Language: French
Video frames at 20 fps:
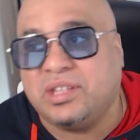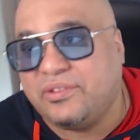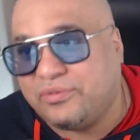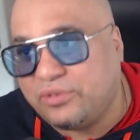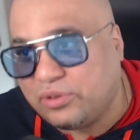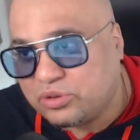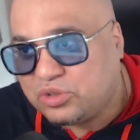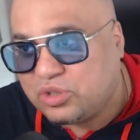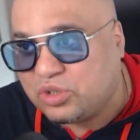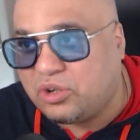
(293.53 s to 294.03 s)
il
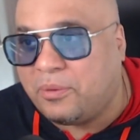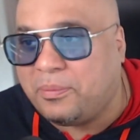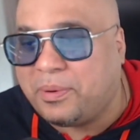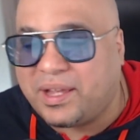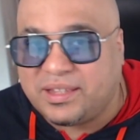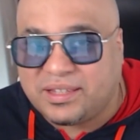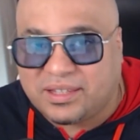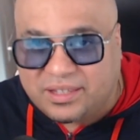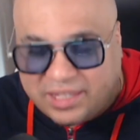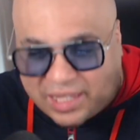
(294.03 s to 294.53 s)
faut que tu
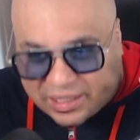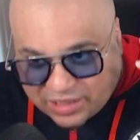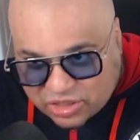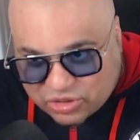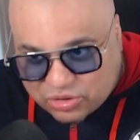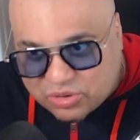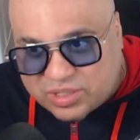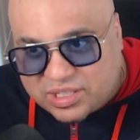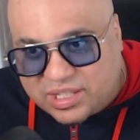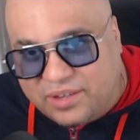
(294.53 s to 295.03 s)
comprennes qu'il y a des
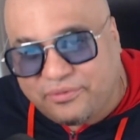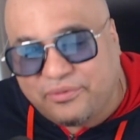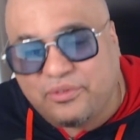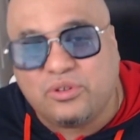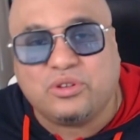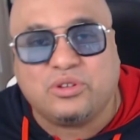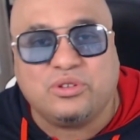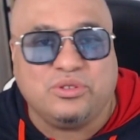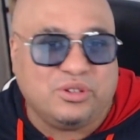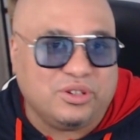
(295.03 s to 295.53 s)
choses qui
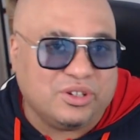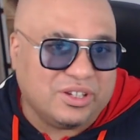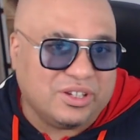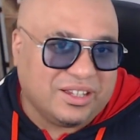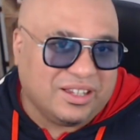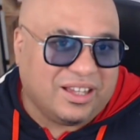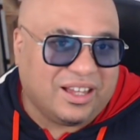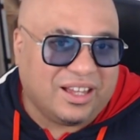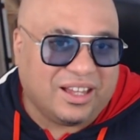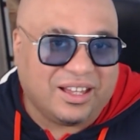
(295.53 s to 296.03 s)
font que
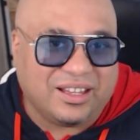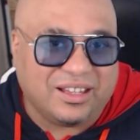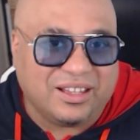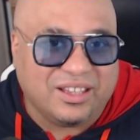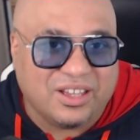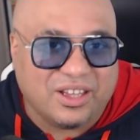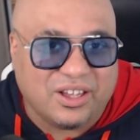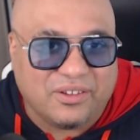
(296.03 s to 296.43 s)
Hein.